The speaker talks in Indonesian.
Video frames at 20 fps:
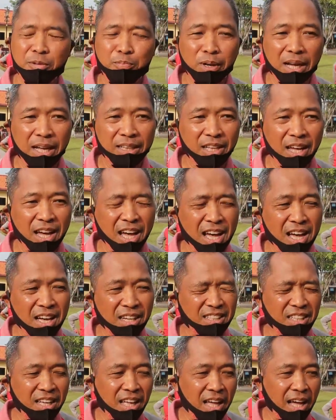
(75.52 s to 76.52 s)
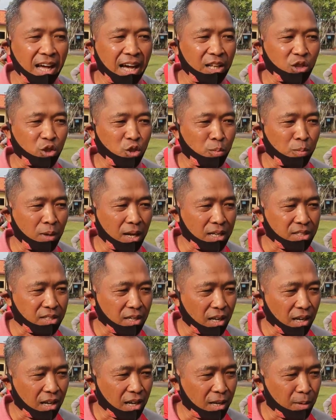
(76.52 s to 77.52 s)
dia mengucapkan
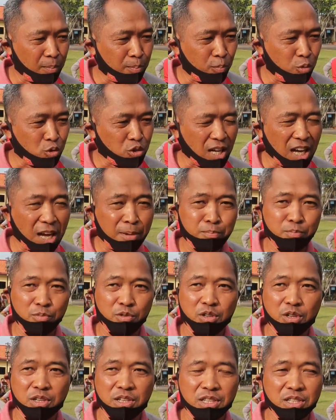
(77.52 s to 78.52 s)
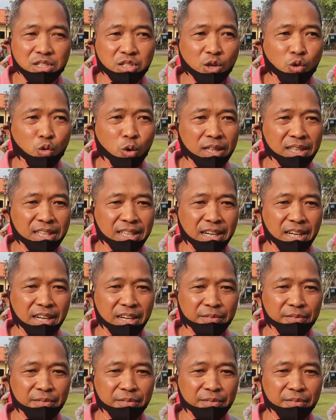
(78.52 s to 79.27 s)
tribrata atau melaksanakan push